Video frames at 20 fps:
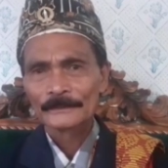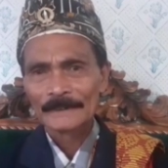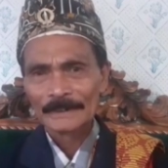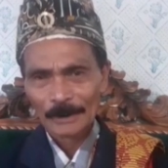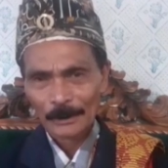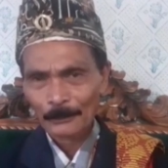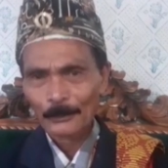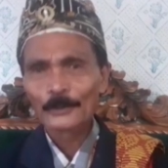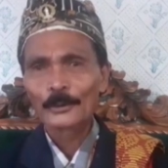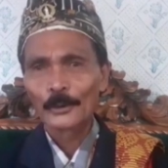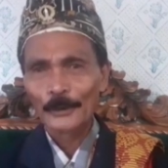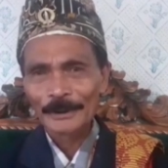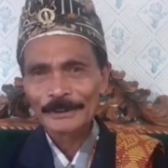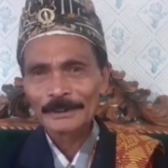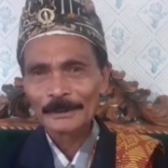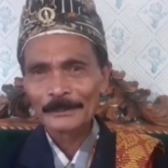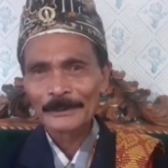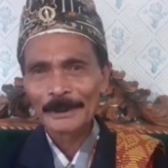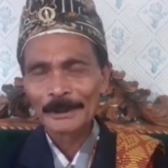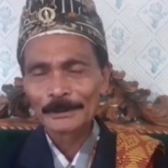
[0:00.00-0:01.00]
ya omong
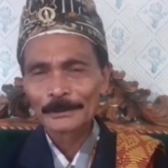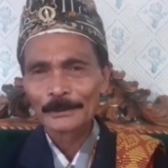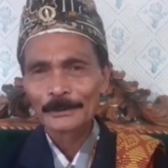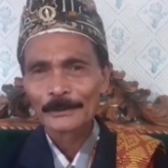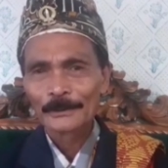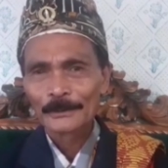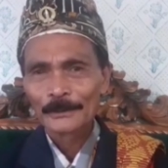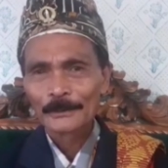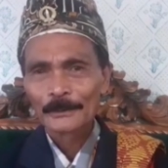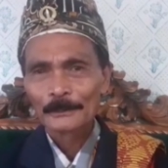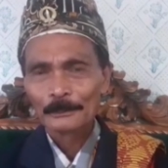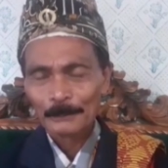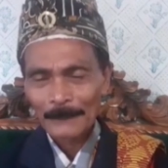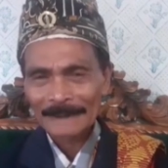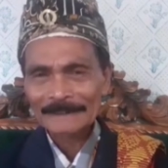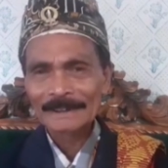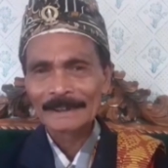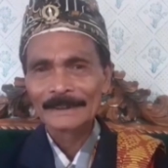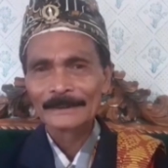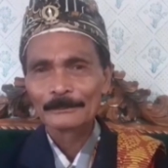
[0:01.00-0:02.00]
logiknya begitu, ya, baru
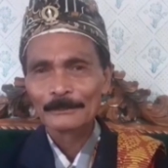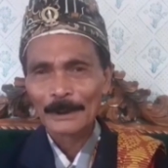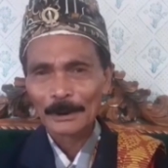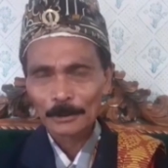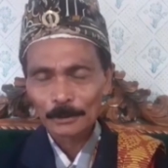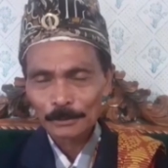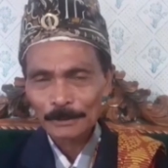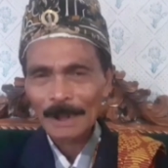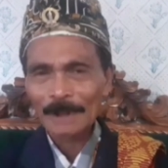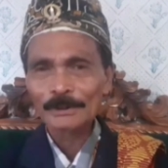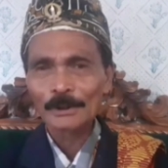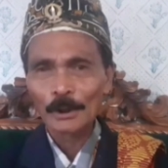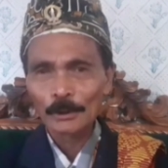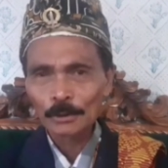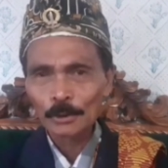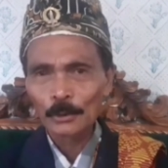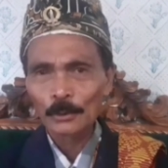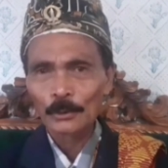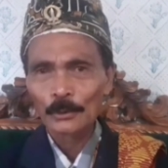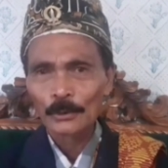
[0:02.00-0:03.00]
mati, baru Natal
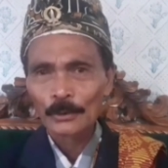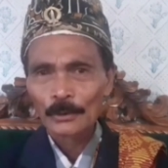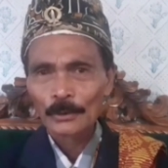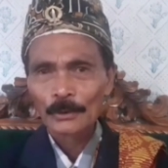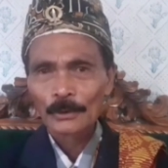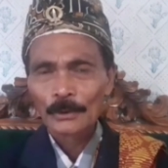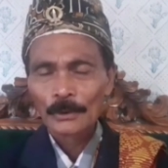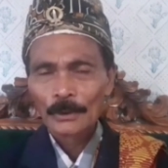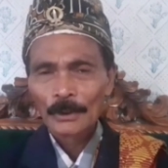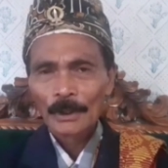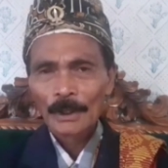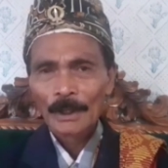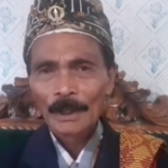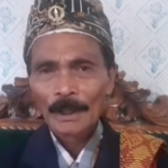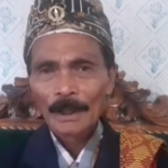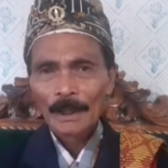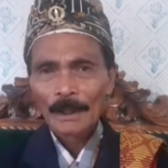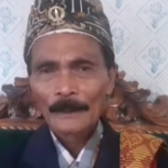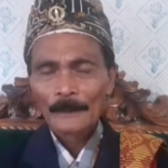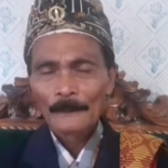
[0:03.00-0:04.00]
tuh. Nah,
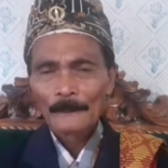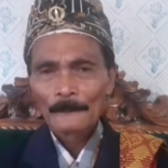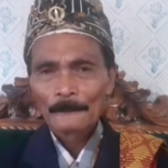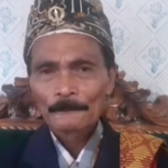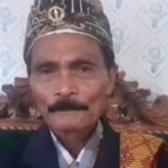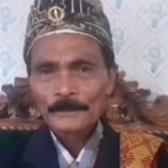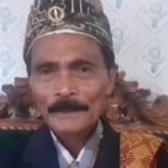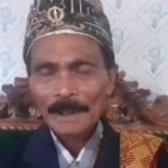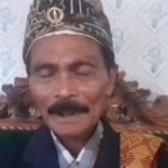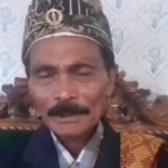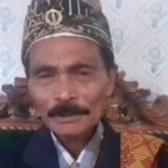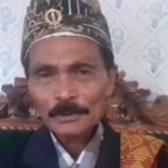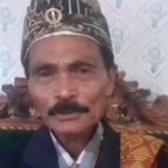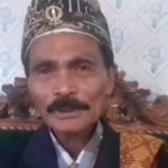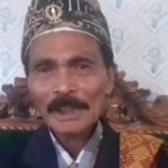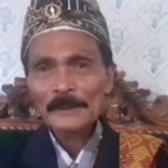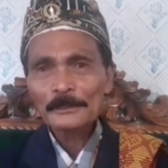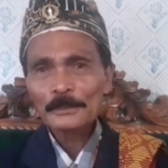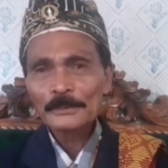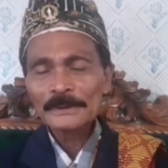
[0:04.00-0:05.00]
itu yang itu
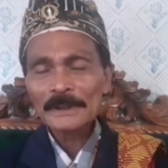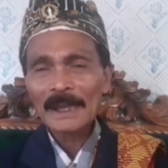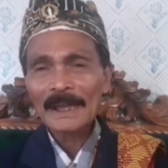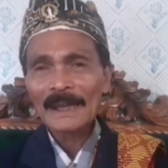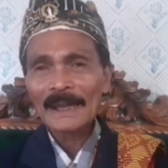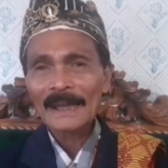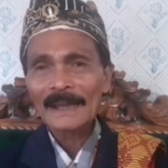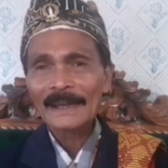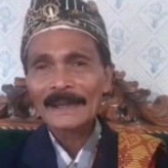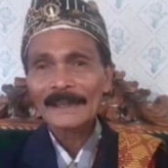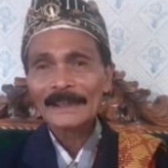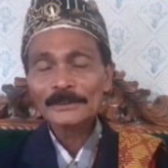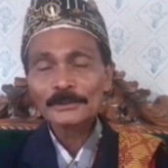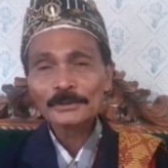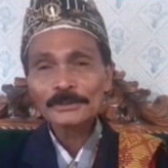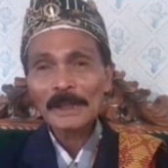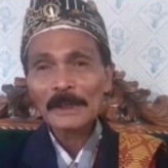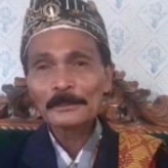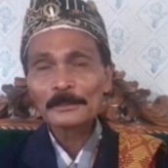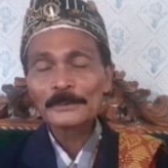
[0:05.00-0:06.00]
saya punya, apa? itu
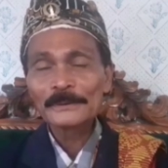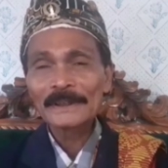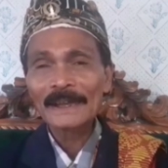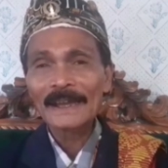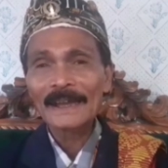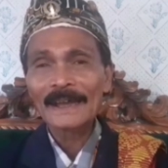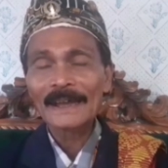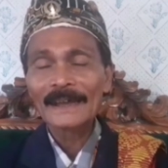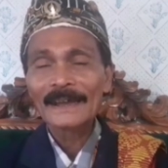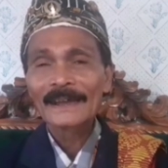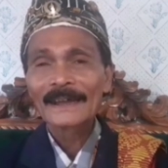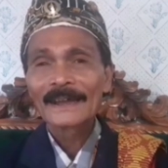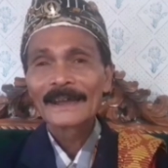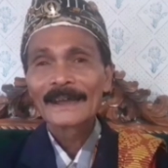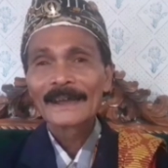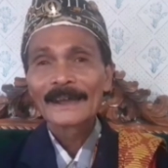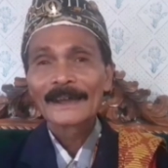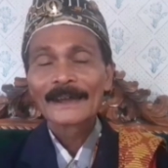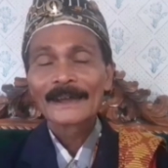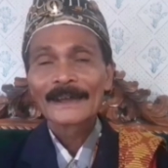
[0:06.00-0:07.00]
saya punya
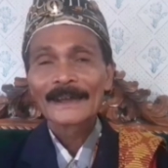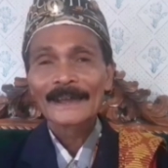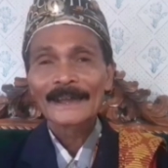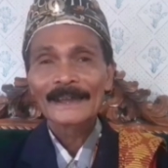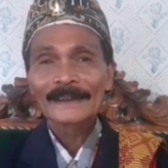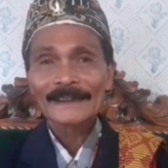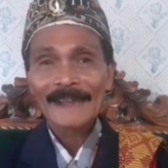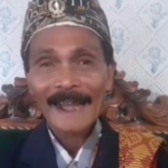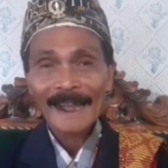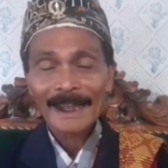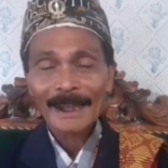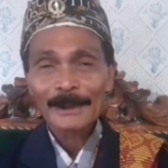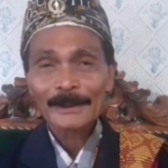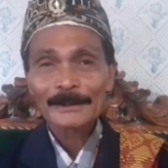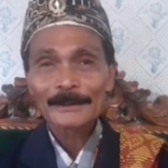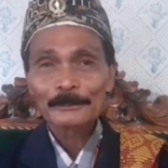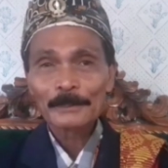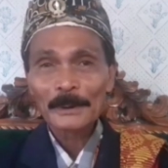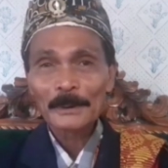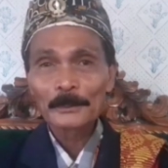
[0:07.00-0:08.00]
eh,
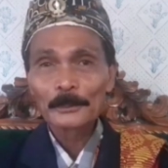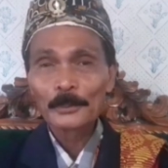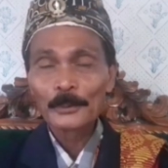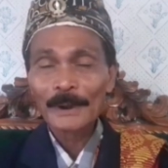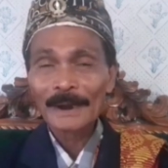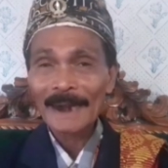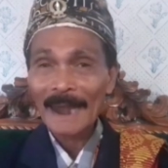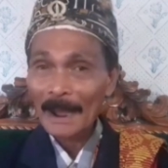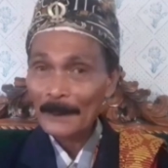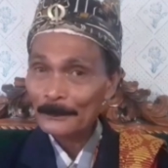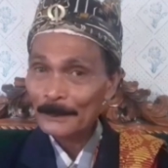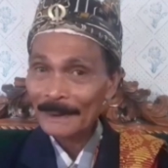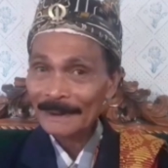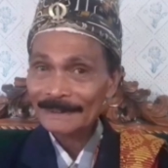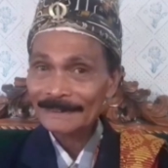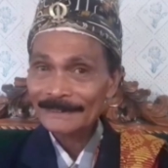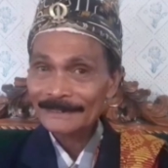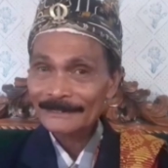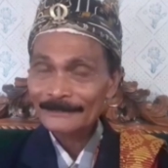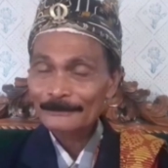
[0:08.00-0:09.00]
kakak perempuan empat,
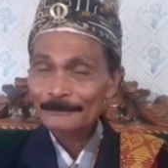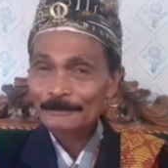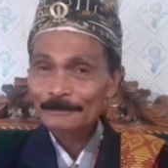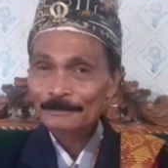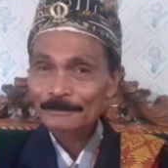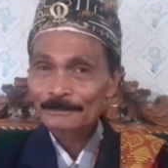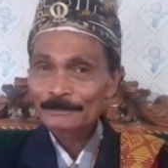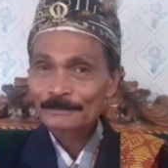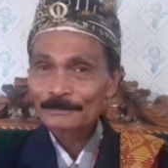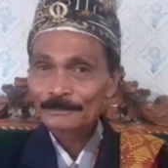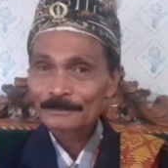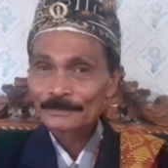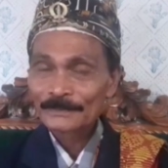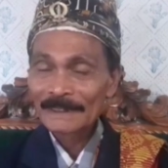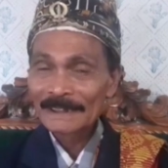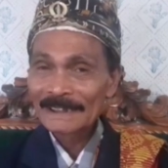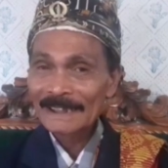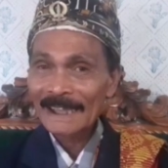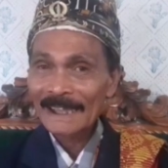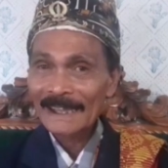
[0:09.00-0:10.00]

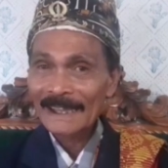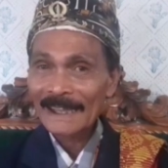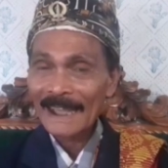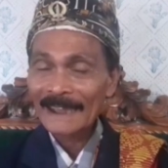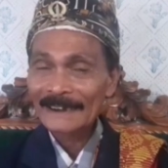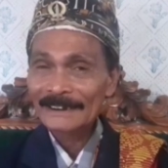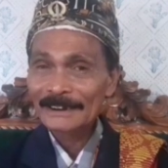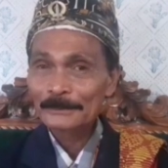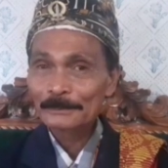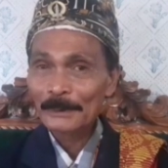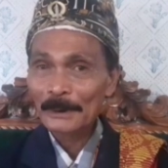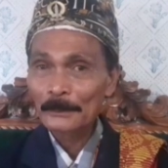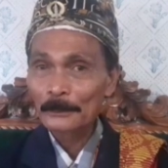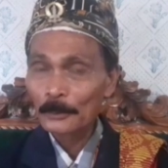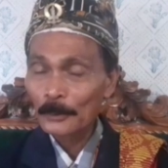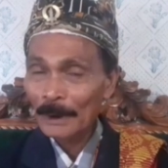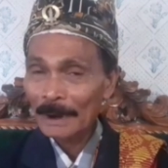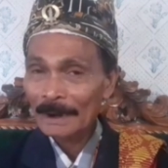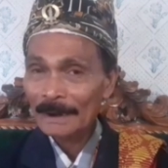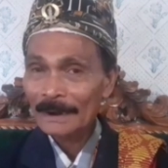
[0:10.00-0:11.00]
tiga hmm. adik
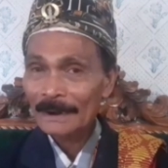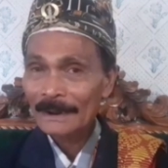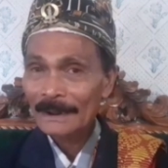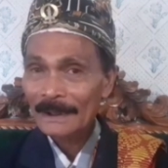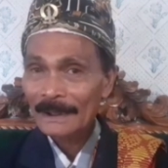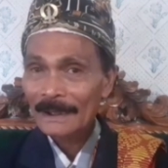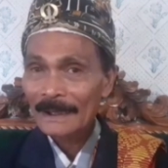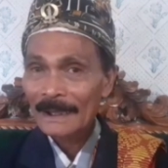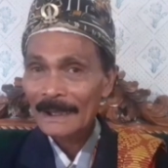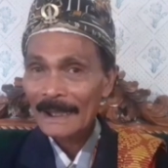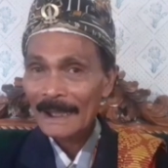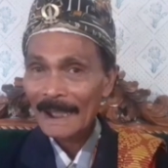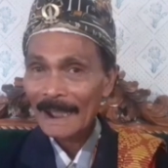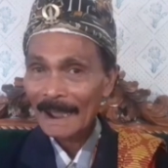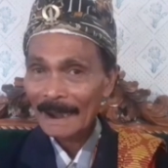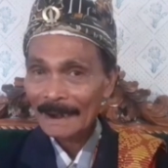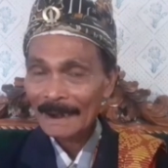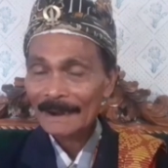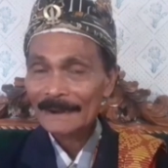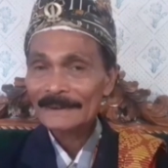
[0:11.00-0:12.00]
perempuan, hmm.
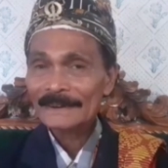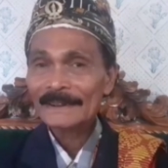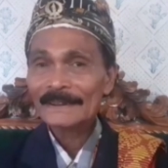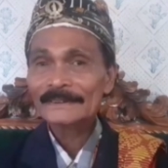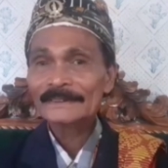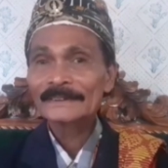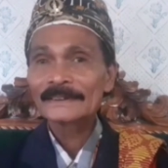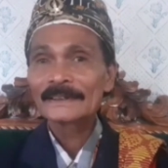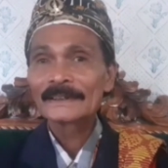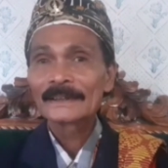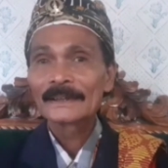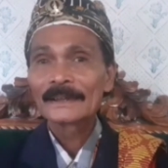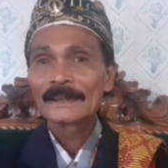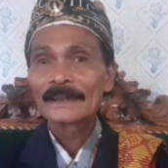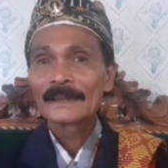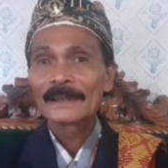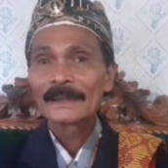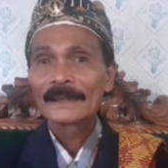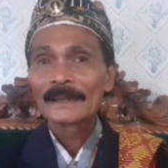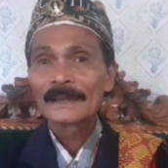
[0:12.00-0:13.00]
anaknya sih
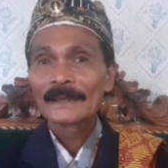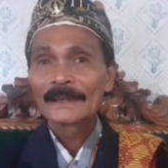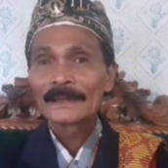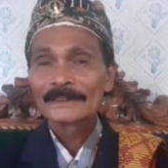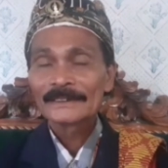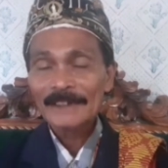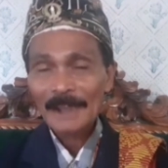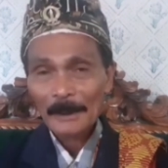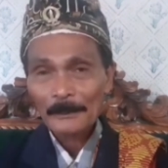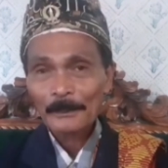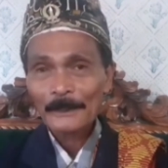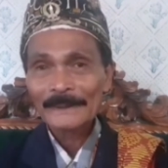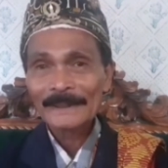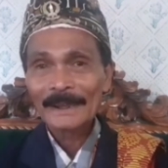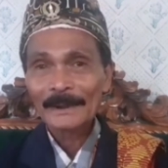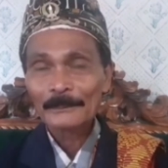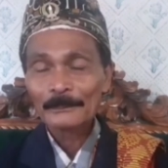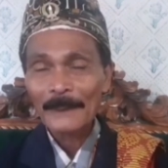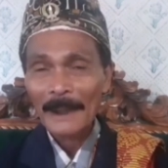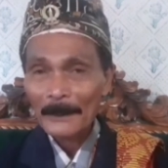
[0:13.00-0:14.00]
siapa
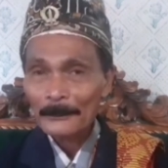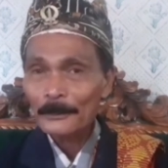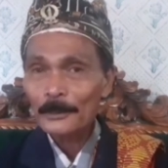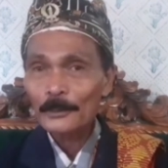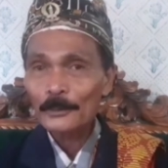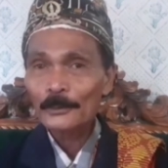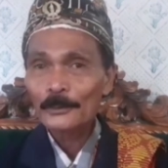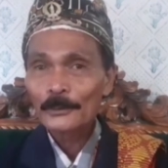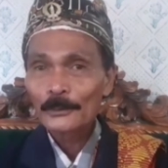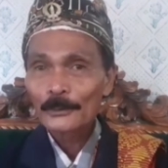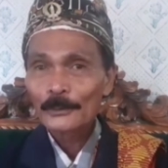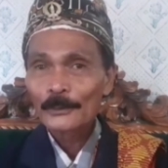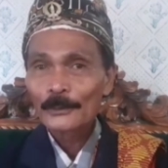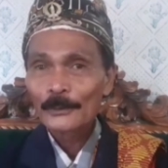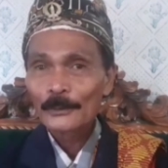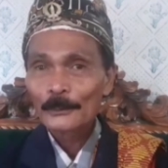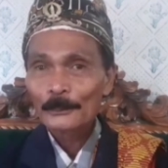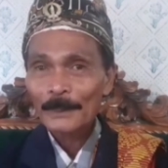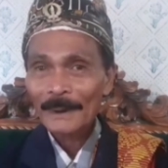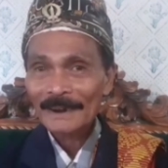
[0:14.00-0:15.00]
yang mampu
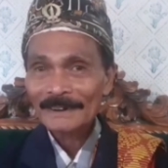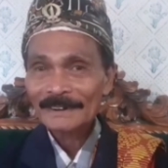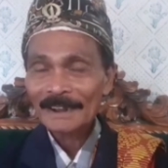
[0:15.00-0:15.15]
pada